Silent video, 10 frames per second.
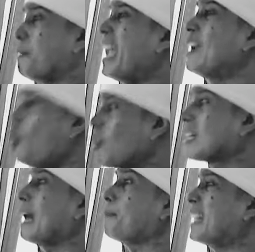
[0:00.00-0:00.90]
bingung
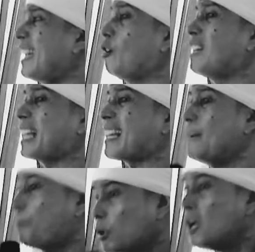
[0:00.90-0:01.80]
kenapa di Indonesia
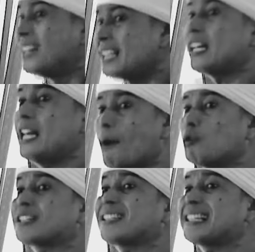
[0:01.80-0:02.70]
ribut. Di sini mah
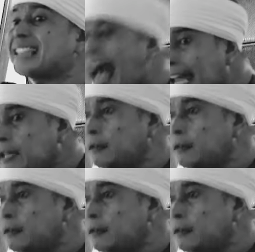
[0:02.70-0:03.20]
udah selesai.